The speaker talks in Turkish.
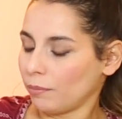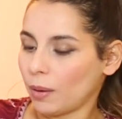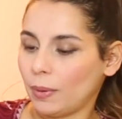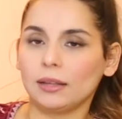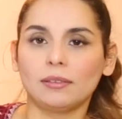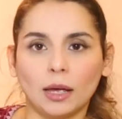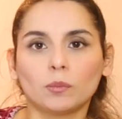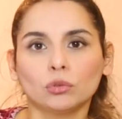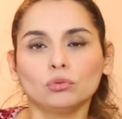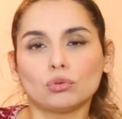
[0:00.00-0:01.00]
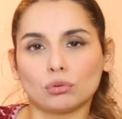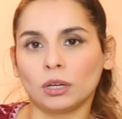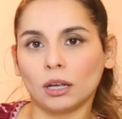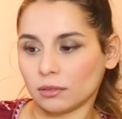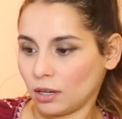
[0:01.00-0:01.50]
Bebeği direkt bunun
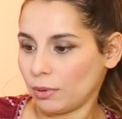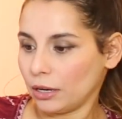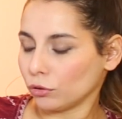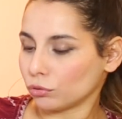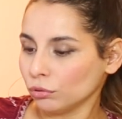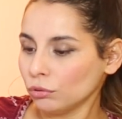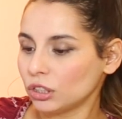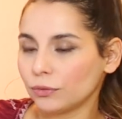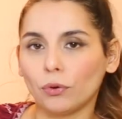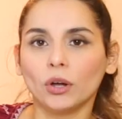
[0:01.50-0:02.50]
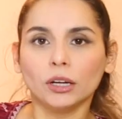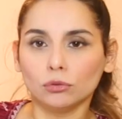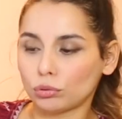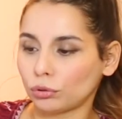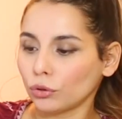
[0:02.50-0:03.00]
üstüne yatırabiliyorsunuz.
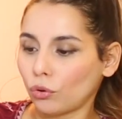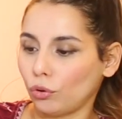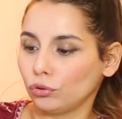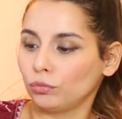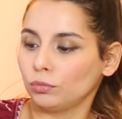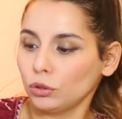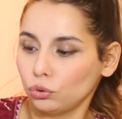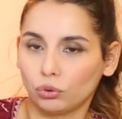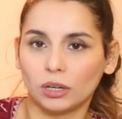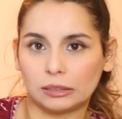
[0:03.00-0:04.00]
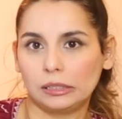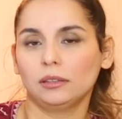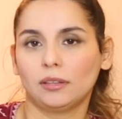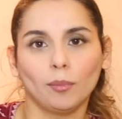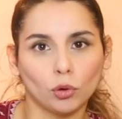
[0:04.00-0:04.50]
Şifonyerin üstüne koyduğumda
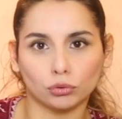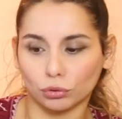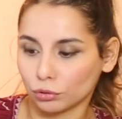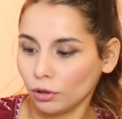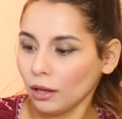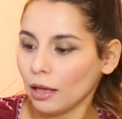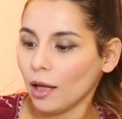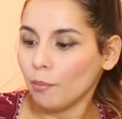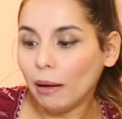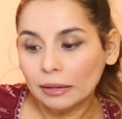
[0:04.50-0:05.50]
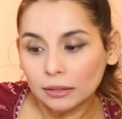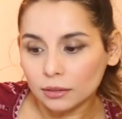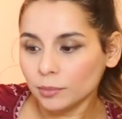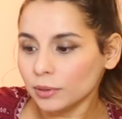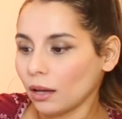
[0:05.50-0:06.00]
şurası tam oturdu. Ben de
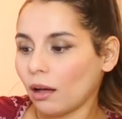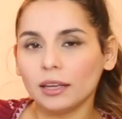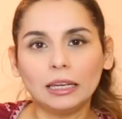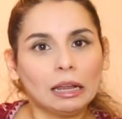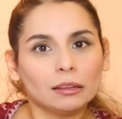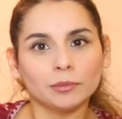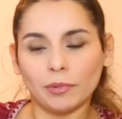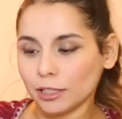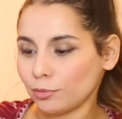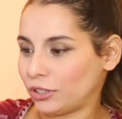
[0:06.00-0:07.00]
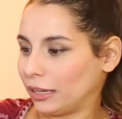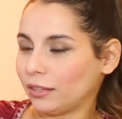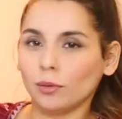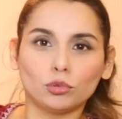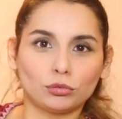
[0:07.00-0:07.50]
dedim ki ay inanılmaz bir
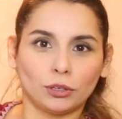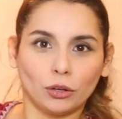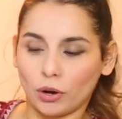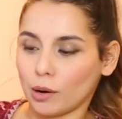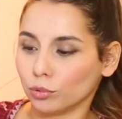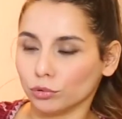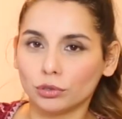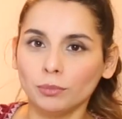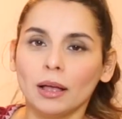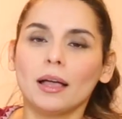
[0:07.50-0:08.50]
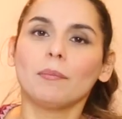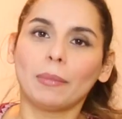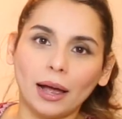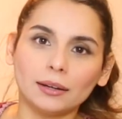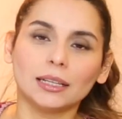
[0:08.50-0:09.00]
şey tam üstüne göre buldum.
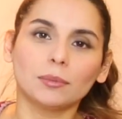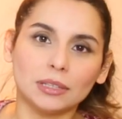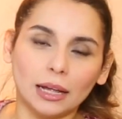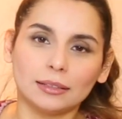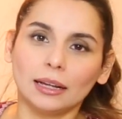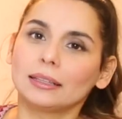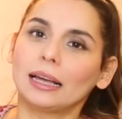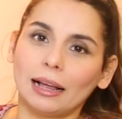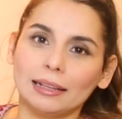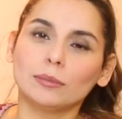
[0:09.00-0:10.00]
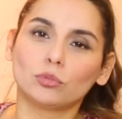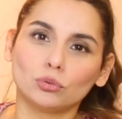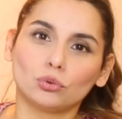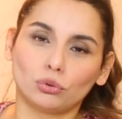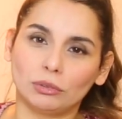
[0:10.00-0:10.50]
Meğersem zaten genelde
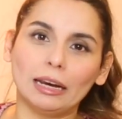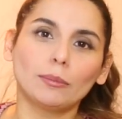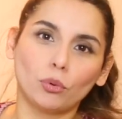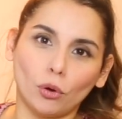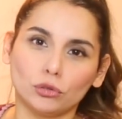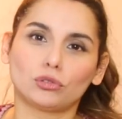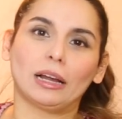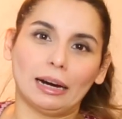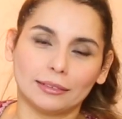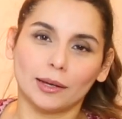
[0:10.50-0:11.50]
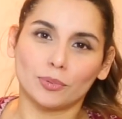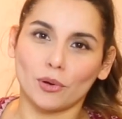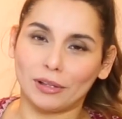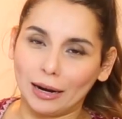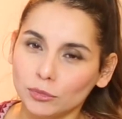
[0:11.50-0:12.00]
bunu düşünerek bu ölçülerde
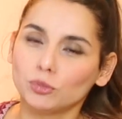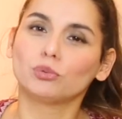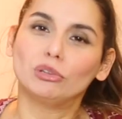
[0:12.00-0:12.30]
yapıyorlarmış.